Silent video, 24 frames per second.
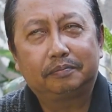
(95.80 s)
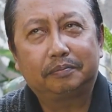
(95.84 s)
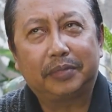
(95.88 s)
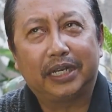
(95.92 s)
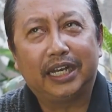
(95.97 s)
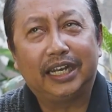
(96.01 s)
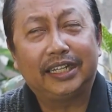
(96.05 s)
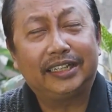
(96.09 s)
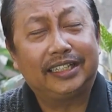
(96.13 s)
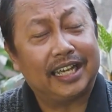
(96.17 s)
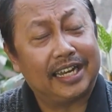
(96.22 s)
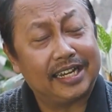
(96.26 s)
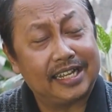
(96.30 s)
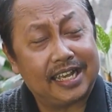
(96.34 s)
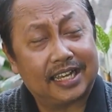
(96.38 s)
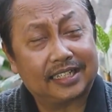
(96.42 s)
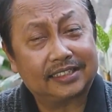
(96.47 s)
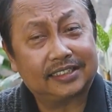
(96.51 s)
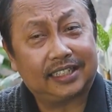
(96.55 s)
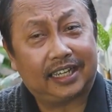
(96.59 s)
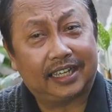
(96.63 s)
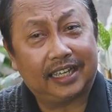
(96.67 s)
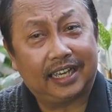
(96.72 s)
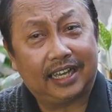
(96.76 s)
penelitian
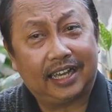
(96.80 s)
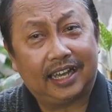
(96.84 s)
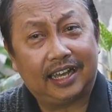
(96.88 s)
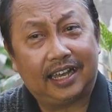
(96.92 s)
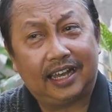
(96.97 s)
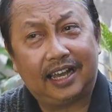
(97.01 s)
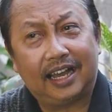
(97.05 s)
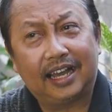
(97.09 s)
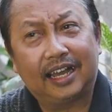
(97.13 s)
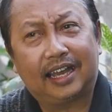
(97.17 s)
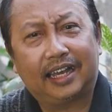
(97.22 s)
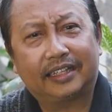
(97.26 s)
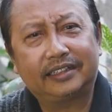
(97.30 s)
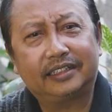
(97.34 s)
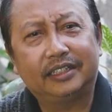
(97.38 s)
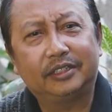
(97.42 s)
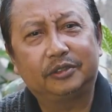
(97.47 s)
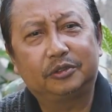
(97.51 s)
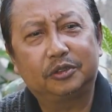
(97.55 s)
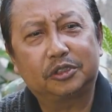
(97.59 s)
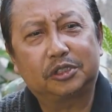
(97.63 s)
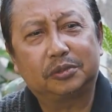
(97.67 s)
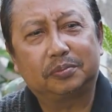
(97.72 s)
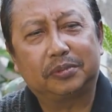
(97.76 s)
yang saya angkat
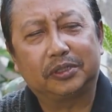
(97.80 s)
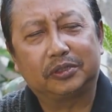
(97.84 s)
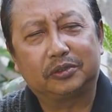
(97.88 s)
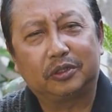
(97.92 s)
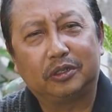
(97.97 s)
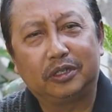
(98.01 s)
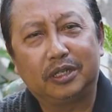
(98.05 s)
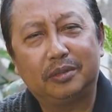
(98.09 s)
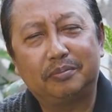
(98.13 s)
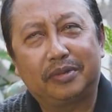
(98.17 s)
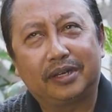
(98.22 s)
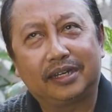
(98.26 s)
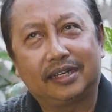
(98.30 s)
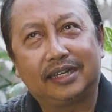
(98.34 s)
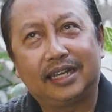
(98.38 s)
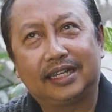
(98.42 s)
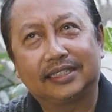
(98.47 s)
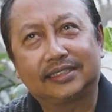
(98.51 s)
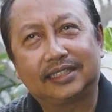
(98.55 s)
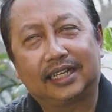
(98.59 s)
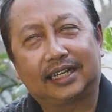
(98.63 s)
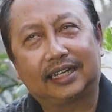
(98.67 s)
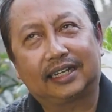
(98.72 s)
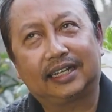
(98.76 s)
itu sebetulnya
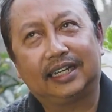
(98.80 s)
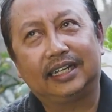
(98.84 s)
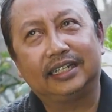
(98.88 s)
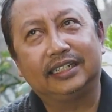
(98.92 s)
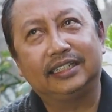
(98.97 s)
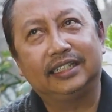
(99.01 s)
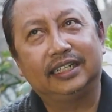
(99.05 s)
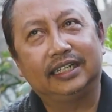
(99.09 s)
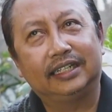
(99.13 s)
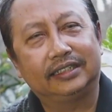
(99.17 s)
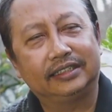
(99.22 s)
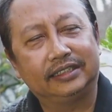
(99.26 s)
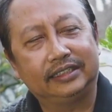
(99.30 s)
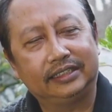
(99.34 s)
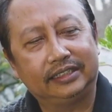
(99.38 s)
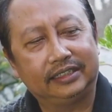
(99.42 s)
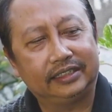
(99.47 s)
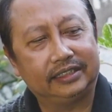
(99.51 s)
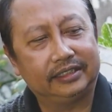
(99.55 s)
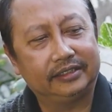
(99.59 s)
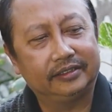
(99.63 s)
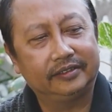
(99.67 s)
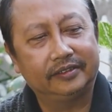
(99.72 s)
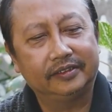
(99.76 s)
berdasarkan
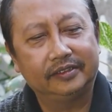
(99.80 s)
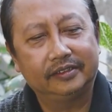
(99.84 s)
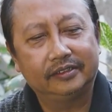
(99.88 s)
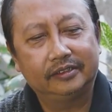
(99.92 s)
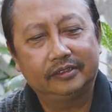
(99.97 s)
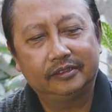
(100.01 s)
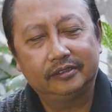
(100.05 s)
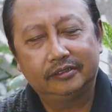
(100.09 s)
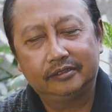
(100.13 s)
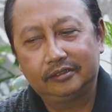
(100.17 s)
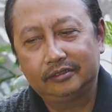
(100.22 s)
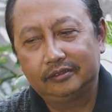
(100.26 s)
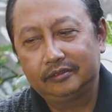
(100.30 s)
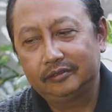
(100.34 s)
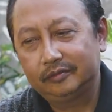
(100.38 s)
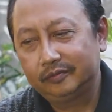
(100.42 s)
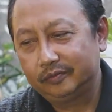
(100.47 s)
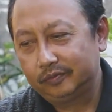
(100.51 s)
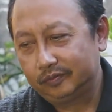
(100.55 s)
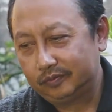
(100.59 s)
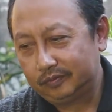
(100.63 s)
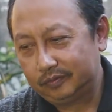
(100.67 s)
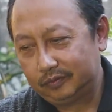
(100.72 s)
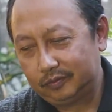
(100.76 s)
dari
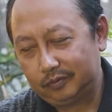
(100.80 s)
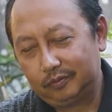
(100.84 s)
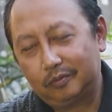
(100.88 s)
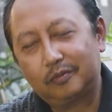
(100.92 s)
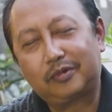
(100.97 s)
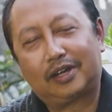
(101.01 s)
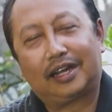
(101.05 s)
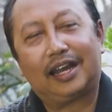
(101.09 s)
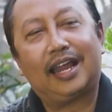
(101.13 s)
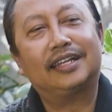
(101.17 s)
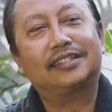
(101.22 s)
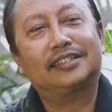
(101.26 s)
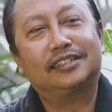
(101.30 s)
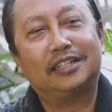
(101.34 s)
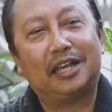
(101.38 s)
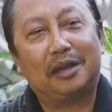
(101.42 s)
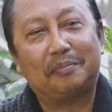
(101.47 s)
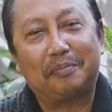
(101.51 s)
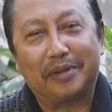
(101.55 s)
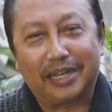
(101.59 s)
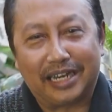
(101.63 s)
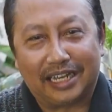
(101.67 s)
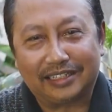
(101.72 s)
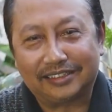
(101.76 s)

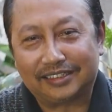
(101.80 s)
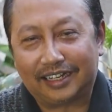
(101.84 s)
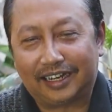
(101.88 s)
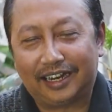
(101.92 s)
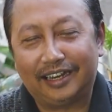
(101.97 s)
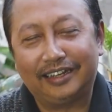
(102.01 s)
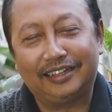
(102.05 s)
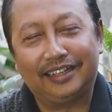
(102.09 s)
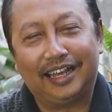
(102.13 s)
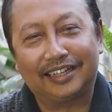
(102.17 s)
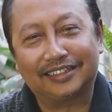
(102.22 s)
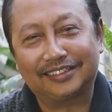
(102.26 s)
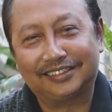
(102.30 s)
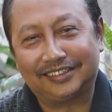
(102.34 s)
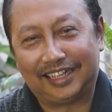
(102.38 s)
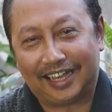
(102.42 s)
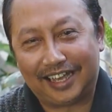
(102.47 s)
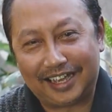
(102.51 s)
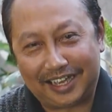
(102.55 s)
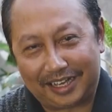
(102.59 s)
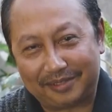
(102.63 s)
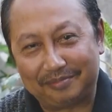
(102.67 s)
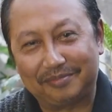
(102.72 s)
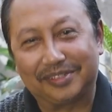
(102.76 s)
rasa penasaran yang
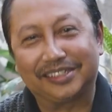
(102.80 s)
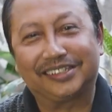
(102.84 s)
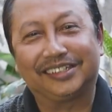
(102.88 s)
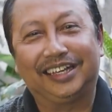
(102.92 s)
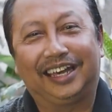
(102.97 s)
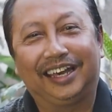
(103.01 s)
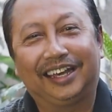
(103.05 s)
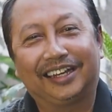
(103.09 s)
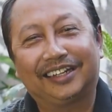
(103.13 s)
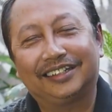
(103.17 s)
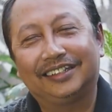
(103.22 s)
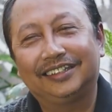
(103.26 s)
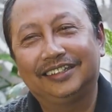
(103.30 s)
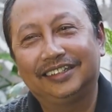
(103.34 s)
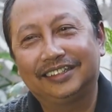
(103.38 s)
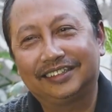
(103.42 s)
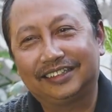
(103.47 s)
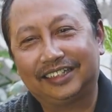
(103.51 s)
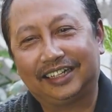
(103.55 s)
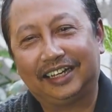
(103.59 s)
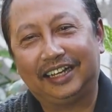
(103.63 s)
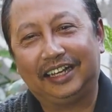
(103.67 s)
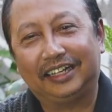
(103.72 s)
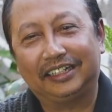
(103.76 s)
sangat besar
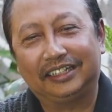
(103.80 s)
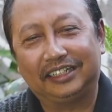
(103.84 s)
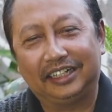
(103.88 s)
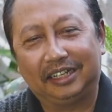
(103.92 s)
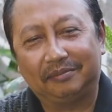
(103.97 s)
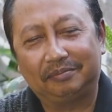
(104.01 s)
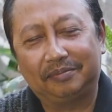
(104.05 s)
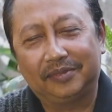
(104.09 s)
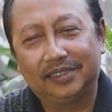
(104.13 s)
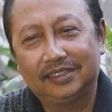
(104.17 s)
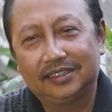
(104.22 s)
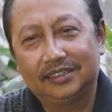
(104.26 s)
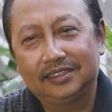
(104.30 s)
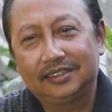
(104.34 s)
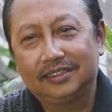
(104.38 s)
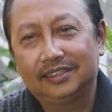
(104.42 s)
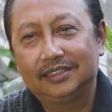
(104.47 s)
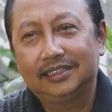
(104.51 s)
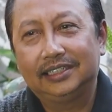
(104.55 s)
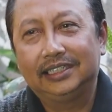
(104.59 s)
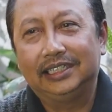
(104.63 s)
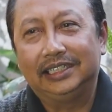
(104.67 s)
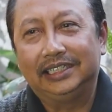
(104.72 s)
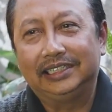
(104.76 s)
terhadap
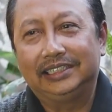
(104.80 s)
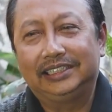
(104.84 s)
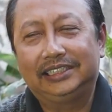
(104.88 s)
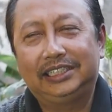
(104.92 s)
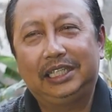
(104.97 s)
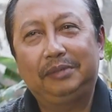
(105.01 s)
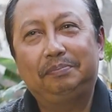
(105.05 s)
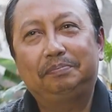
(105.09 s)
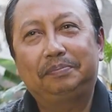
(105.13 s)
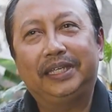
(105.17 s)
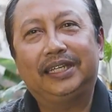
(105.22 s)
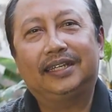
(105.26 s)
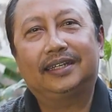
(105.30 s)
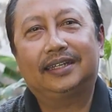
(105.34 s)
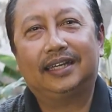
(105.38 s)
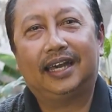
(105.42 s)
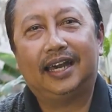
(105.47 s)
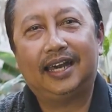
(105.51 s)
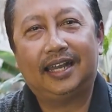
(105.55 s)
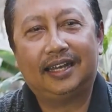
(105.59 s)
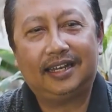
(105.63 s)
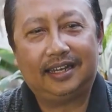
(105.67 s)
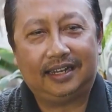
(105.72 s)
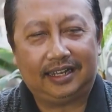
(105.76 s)

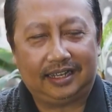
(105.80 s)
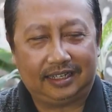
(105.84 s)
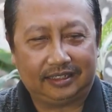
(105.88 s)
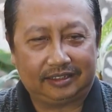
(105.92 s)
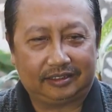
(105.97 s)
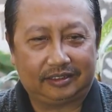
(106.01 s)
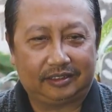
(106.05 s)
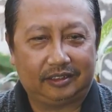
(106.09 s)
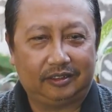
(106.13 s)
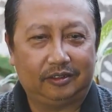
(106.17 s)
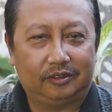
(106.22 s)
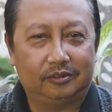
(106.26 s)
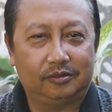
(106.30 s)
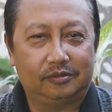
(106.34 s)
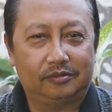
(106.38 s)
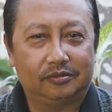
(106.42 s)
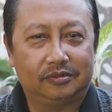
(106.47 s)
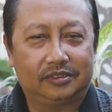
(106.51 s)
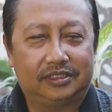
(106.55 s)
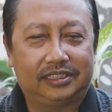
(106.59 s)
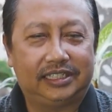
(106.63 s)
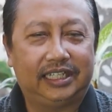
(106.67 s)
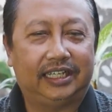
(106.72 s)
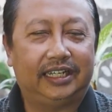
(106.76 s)
tipikal
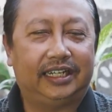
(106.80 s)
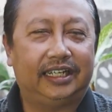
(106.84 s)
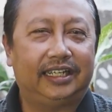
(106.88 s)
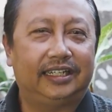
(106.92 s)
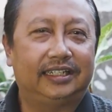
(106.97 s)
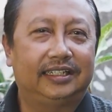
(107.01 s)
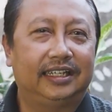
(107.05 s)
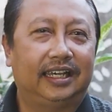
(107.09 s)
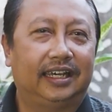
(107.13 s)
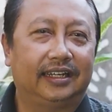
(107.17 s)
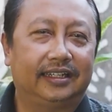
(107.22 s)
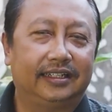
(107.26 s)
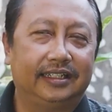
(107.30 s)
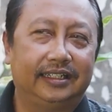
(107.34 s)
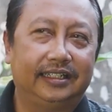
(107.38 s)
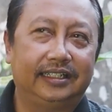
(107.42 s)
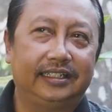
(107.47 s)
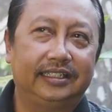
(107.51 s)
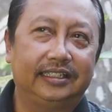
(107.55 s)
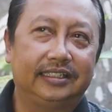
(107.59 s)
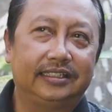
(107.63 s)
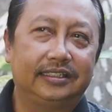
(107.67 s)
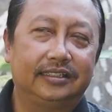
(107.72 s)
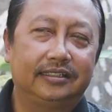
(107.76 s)
atau ciri
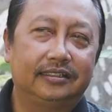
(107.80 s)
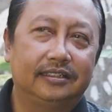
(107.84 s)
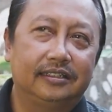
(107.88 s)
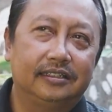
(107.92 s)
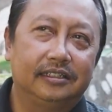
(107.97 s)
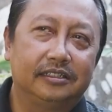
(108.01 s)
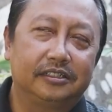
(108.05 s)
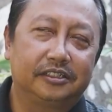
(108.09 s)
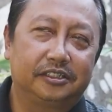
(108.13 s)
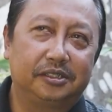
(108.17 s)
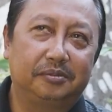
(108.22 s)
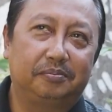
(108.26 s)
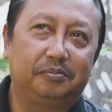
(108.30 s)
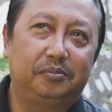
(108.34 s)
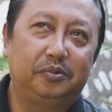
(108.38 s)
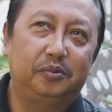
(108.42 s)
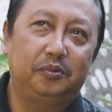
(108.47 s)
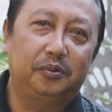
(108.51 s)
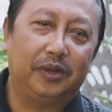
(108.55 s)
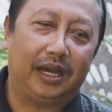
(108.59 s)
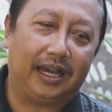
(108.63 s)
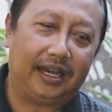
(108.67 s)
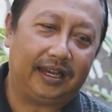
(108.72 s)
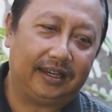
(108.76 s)
dari
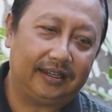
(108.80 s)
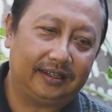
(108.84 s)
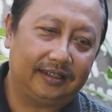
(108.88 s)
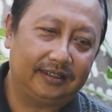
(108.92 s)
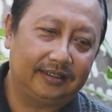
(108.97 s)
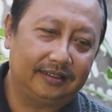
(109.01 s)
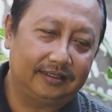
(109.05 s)
sebuah